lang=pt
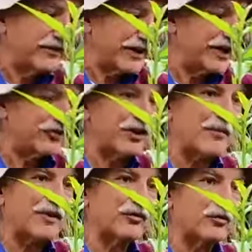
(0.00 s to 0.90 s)
Se
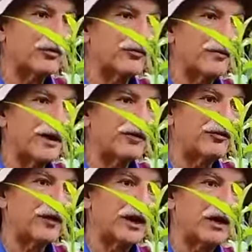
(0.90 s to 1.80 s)
deixar mais alguns
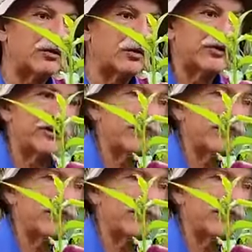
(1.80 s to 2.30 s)
meses, fica grosso,